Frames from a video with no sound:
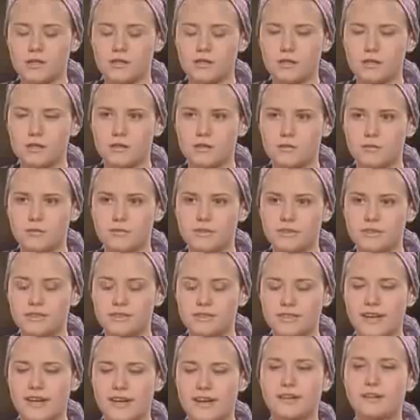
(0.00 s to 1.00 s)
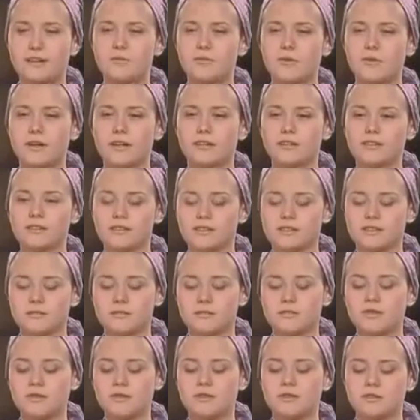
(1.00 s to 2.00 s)
dan melarikan diri dari rumah si
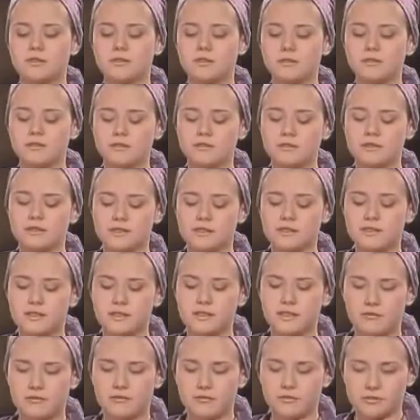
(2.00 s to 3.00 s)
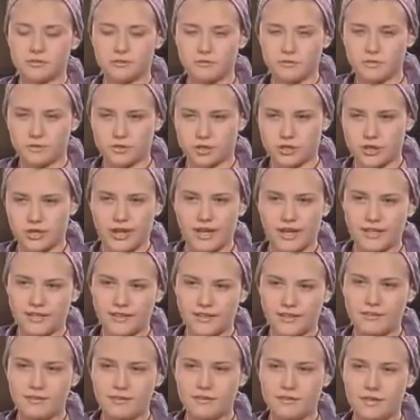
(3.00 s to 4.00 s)
penculik dan menyelamatkan dirinya ke
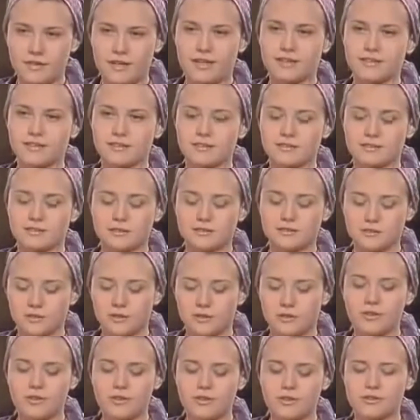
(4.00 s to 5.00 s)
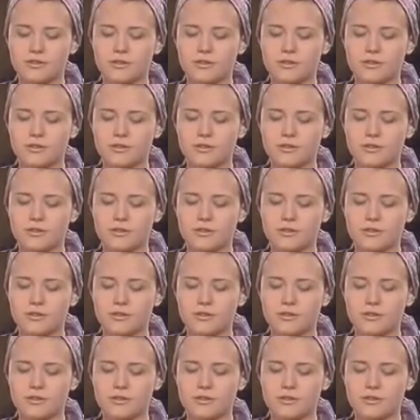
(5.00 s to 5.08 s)
rumah seorang tetangga.